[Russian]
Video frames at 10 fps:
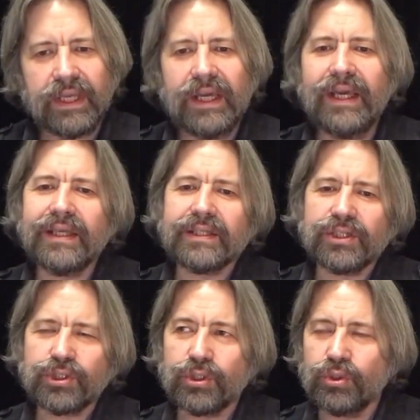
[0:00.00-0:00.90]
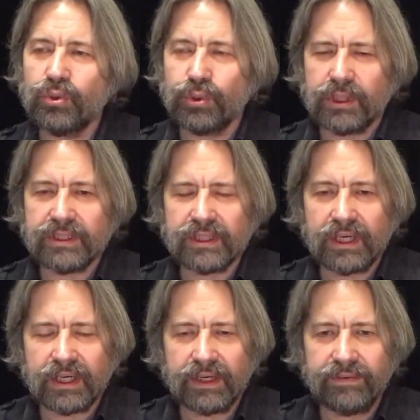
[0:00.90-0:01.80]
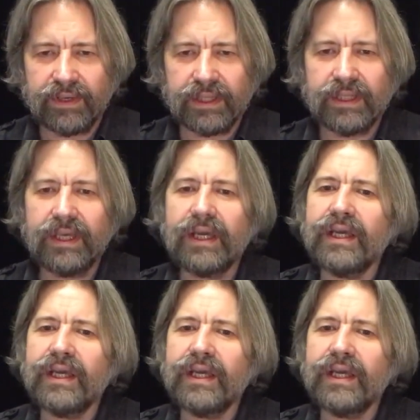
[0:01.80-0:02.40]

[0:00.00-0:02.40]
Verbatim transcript: Это что-то сокровенное,